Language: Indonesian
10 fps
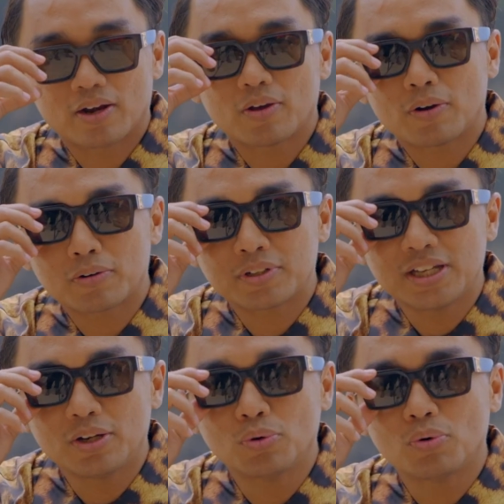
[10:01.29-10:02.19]
Kalau
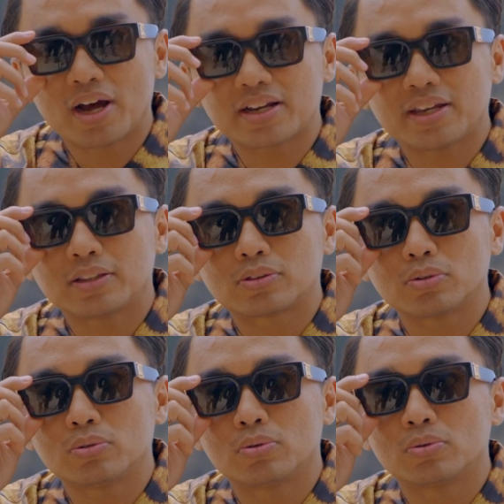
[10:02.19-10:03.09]
di luar
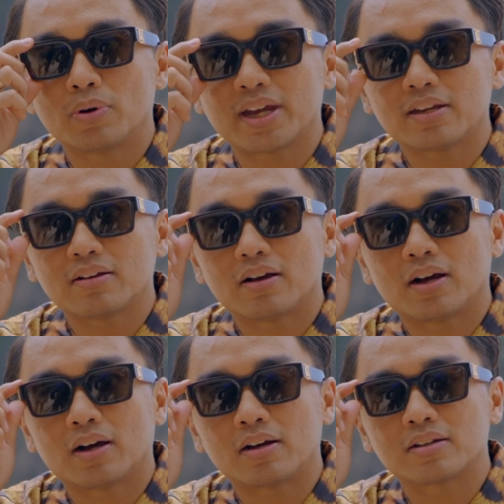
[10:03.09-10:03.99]
itu gue
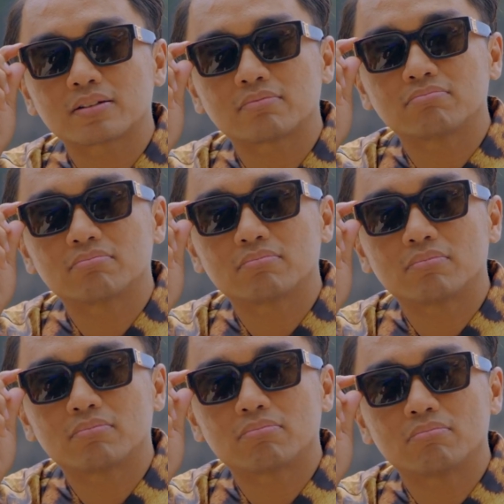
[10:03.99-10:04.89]
uh,
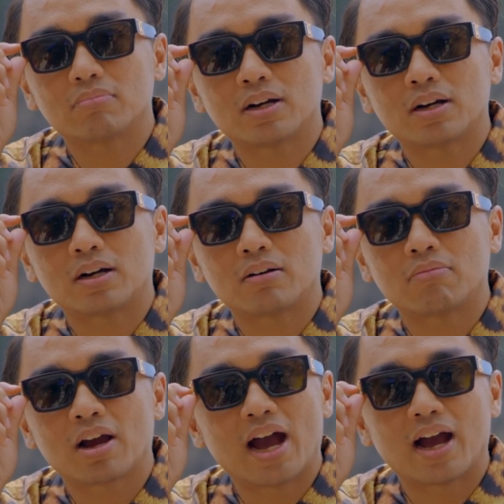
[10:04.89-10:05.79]

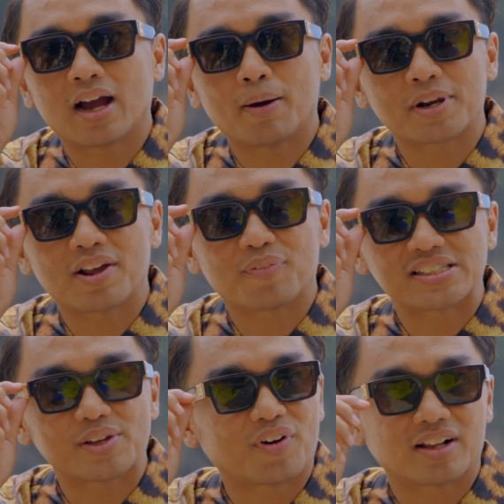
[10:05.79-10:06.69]
nggak uh, nggak pernah
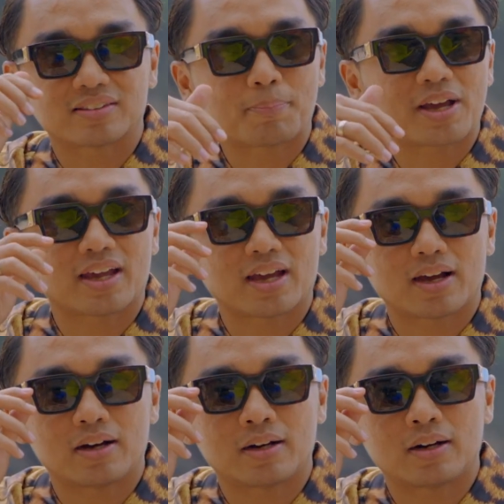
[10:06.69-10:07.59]
festival tapi
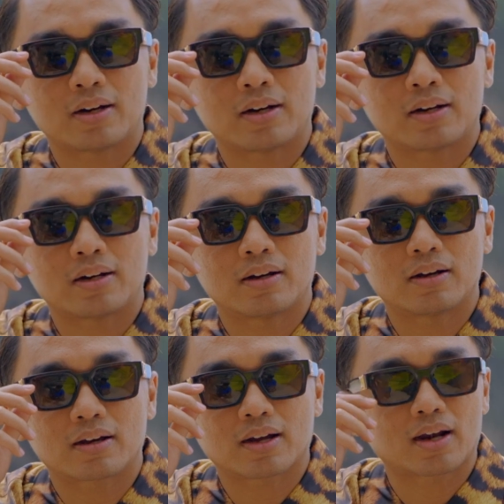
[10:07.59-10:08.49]
kayak uh,
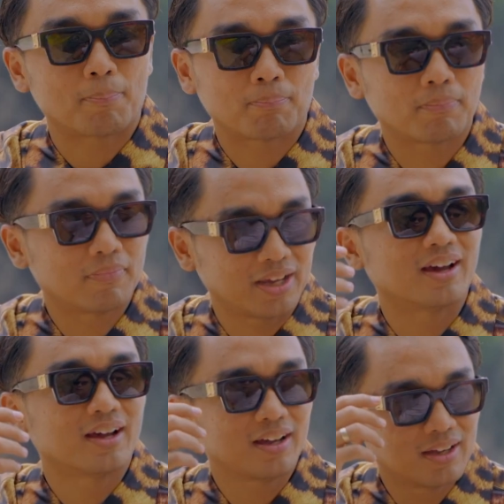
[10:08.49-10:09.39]
manggung aja klub
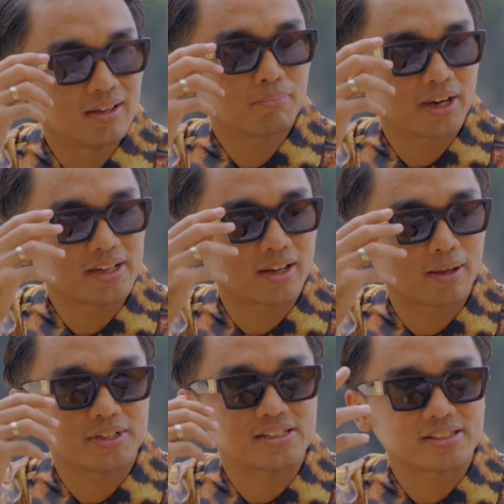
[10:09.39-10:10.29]
Yeah. Oh, main di klub. Main di
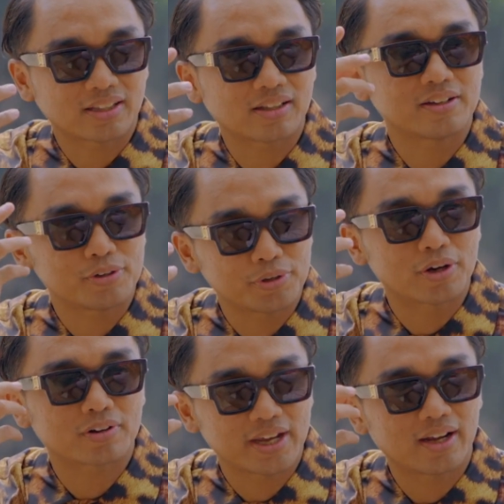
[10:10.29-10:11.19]
klub di Seattle, yeah. di New
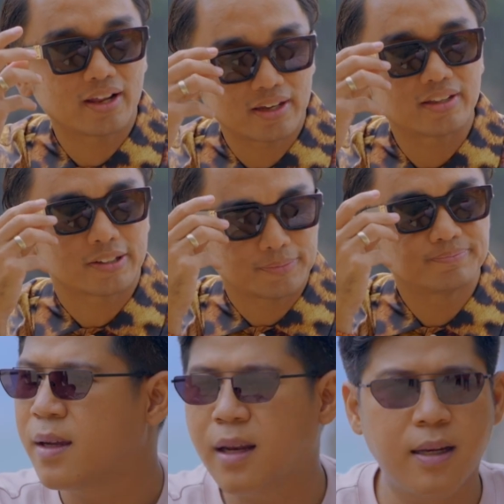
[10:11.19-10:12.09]
York, di LA gitu.
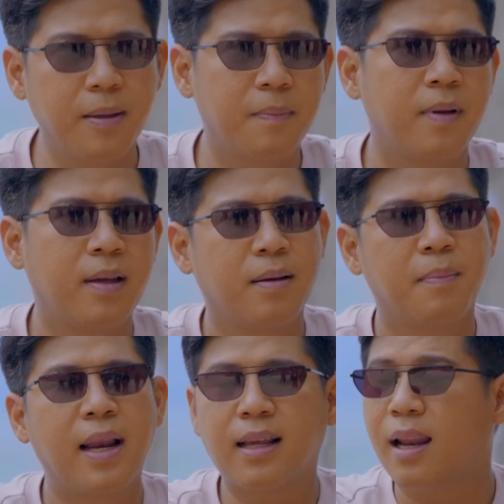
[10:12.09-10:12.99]
Nah, Dip,
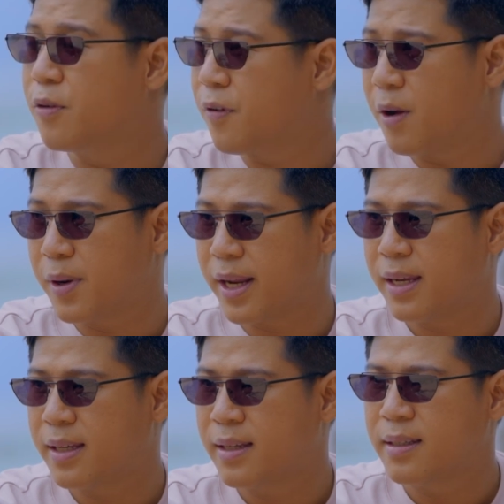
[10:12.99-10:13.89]
balik ke lagu Flower ya.
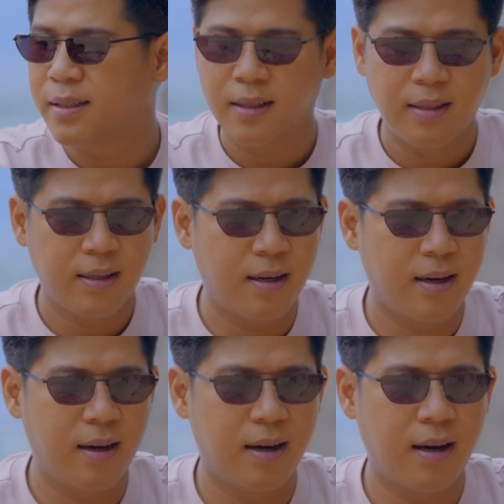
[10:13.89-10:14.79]
Iya.
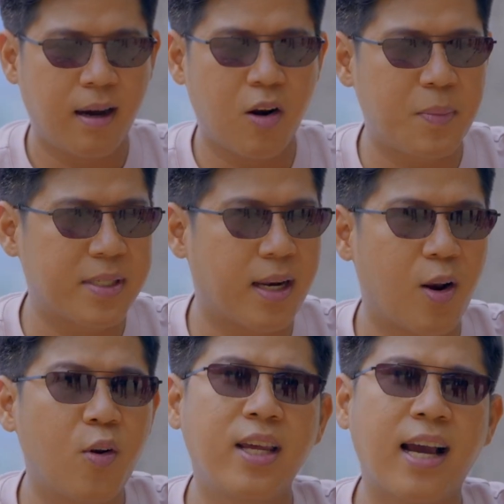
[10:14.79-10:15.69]
Uh, kalau misalnya
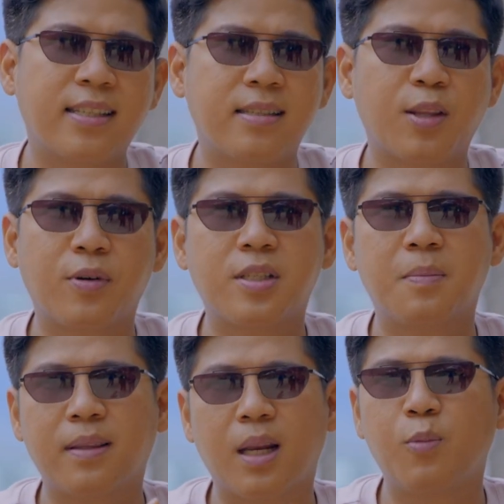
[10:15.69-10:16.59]
lo dikasih satu
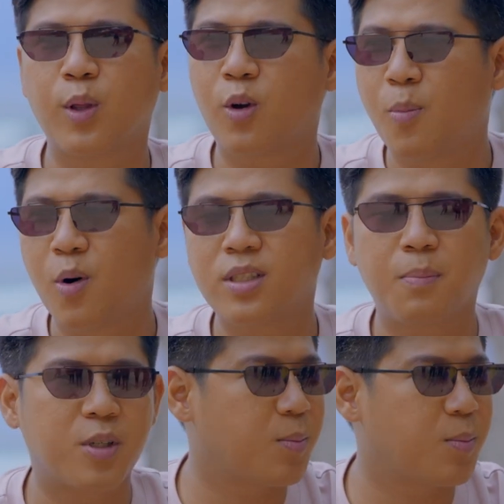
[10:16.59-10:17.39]
kesempatan buat ngomong sama